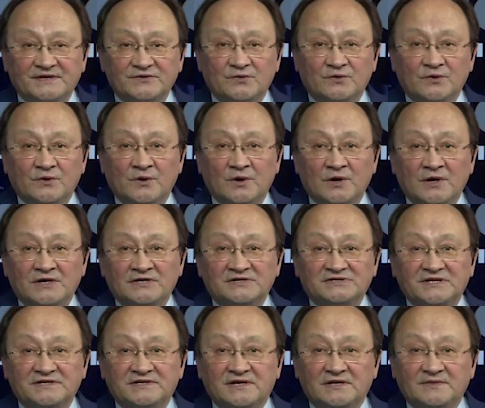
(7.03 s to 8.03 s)
Но
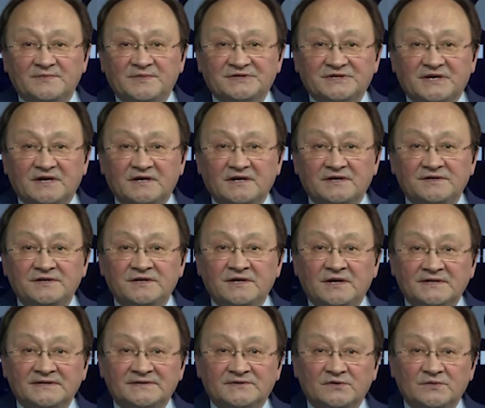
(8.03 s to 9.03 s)
жители Бишкека не
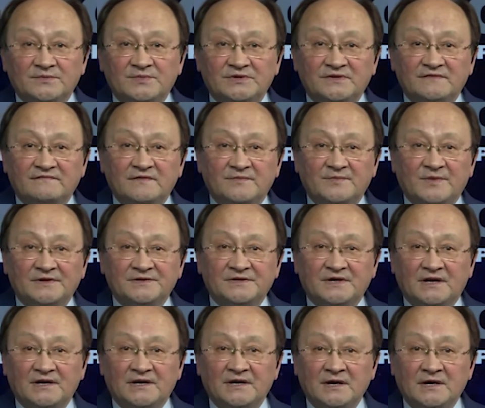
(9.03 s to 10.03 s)
особенно
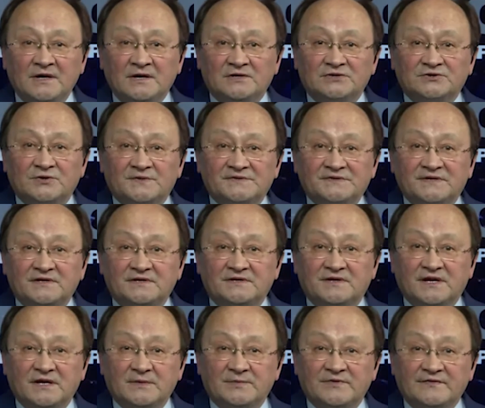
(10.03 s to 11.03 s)
выполняли жесткие
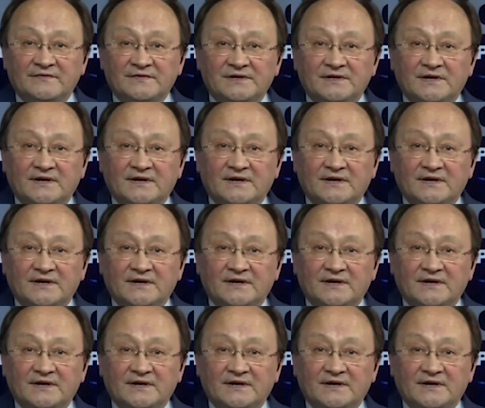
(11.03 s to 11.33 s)
требования,